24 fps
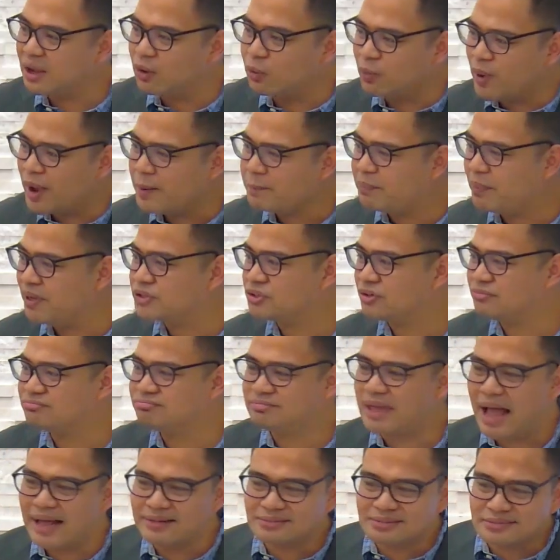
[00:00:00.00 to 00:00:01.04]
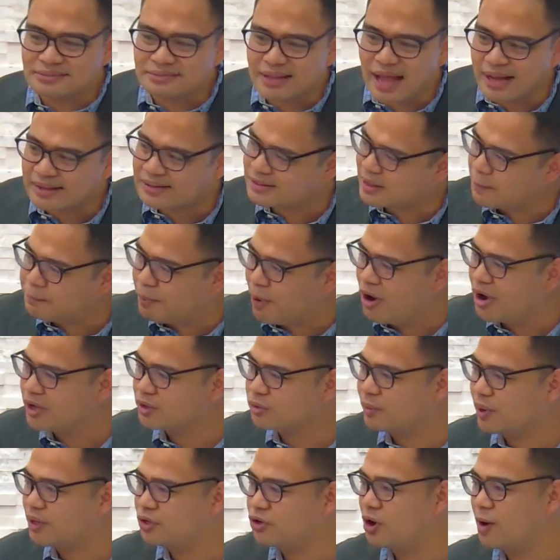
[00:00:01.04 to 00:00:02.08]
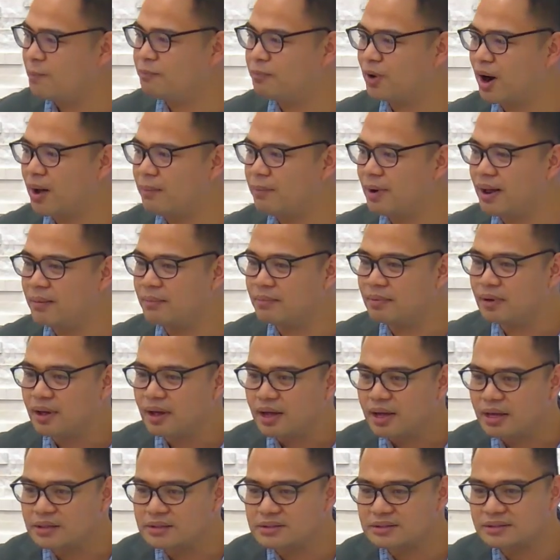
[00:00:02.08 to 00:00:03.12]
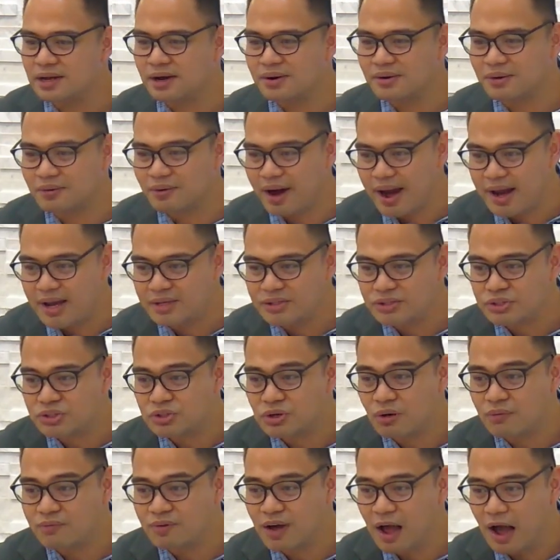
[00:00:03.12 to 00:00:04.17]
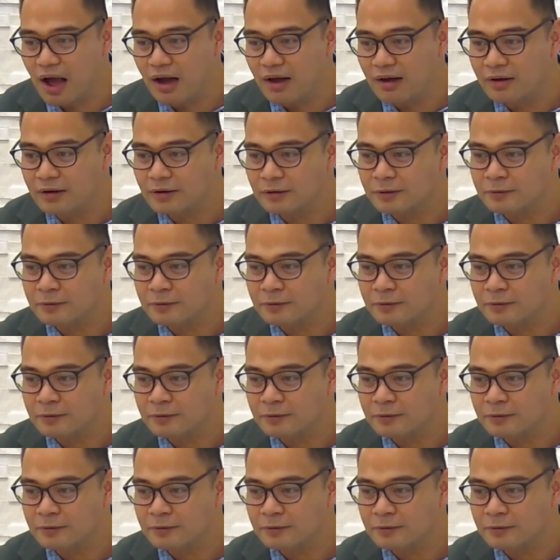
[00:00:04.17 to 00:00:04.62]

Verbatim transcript: weak person, that's not the point when you have problem. It's the grace of God.